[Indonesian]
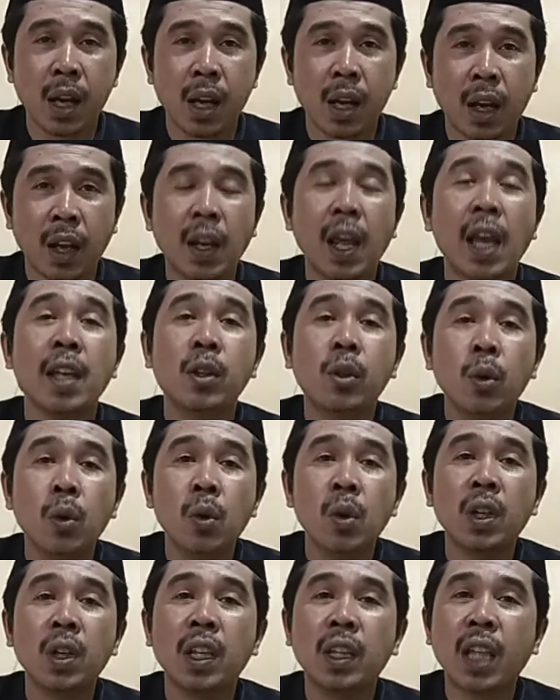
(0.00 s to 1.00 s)
Karena itu
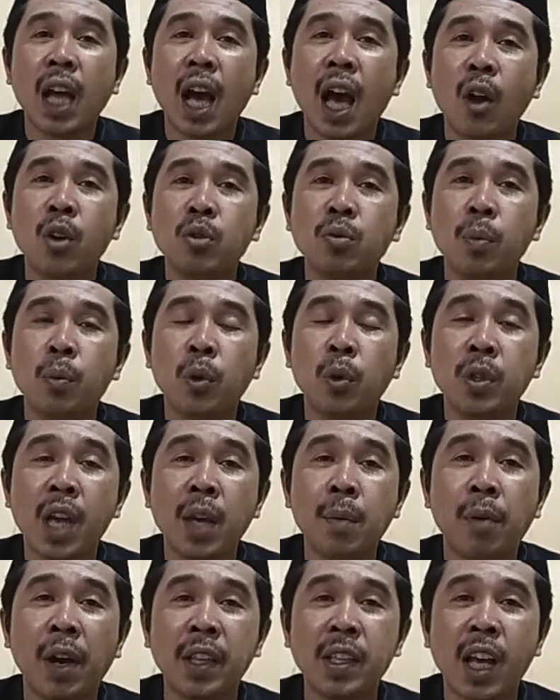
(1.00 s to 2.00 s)
kita harus mempunyai
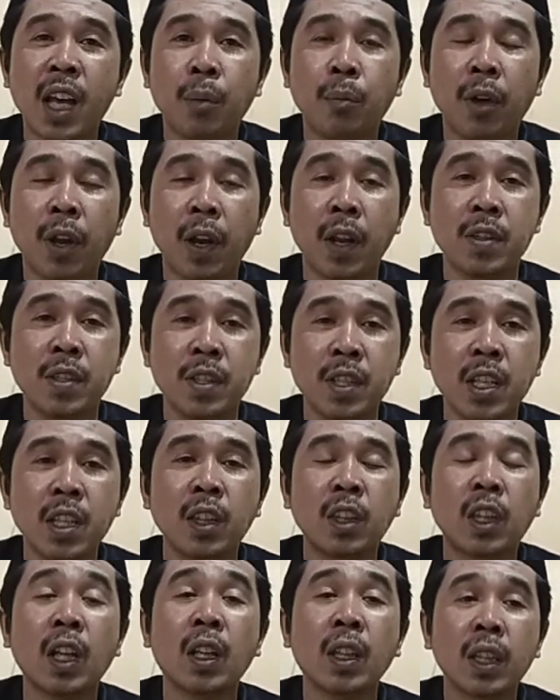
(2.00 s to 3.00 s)
banyak referensi
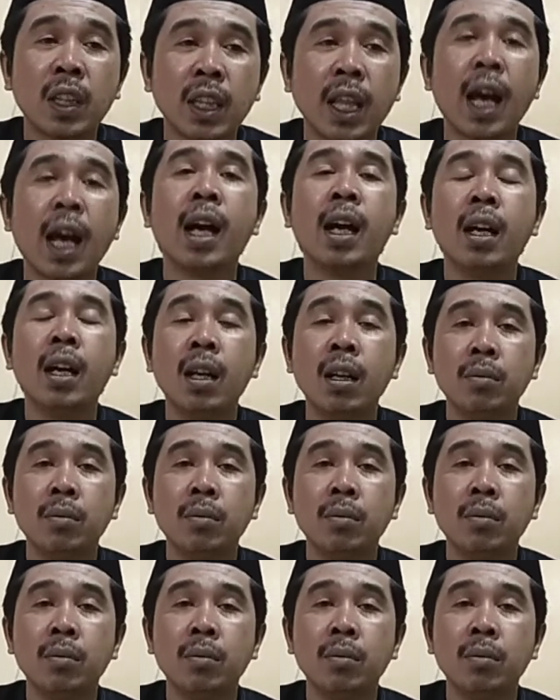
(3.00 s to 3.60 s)
tentang